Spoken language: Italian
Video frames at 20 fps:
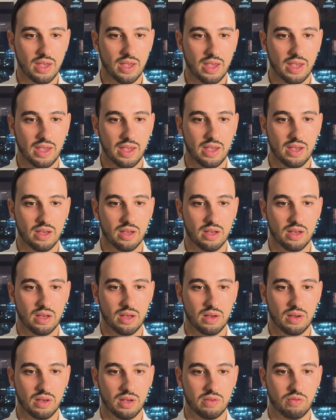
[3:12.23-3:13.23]
e
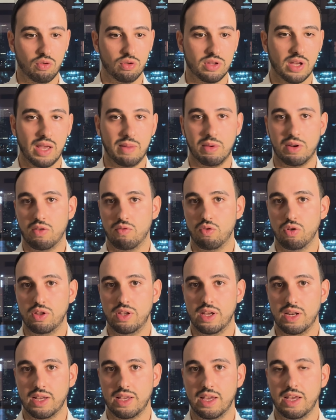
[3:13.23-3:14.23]
uh, full time non vuol
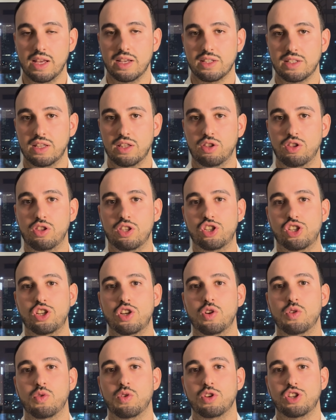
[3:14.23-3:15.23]
dire che
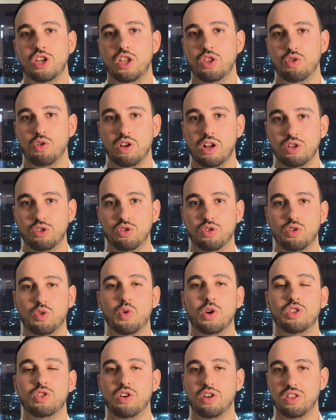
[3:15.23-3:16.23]
500 ore al giorno,
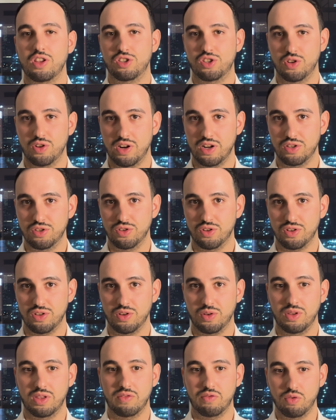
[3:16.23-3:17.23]
14 ore al giorno,
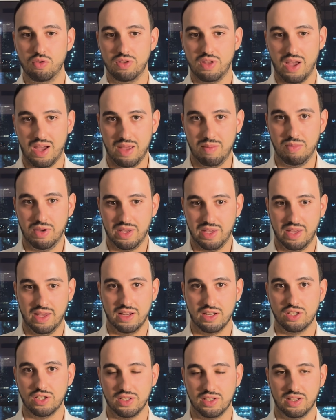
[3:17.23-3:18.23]
quindi full time che
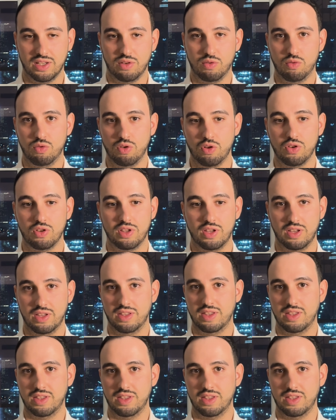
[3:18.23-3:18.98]
cioè, se uno ti,